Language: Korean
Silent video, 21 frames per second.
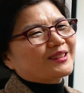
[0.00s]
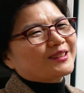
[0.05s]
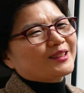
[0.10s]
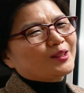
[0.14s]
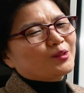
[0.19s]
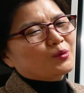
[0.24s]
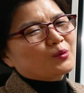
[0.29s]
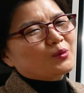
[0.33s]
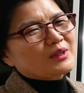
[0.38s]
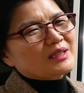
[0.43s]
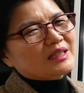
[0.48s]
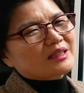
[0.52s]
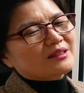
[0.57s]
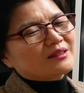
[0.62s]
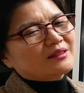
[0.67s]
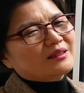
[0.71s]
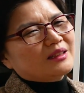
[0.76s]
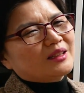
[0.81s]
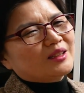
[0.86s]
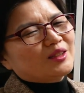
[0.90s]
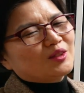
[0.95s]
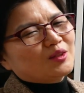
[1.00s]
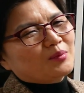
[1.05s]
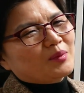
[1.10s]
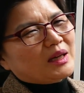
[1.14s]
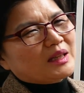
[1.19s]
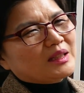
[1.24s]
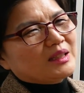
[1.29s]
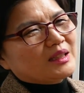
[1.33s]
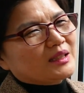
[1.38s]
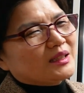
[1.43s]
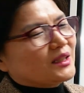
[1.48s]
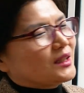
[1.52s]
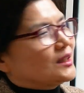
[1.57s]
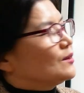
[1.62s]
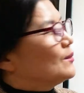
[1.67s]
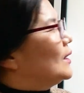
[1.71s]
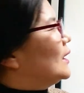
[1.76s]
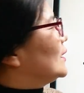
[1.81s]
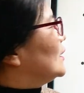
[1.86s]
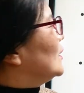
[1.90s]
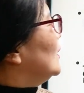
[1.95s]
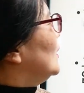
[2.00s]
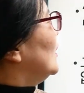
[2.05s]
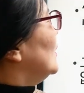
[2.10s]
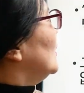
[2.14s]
것 같아요. 동사정 얘기도 많이 하시지만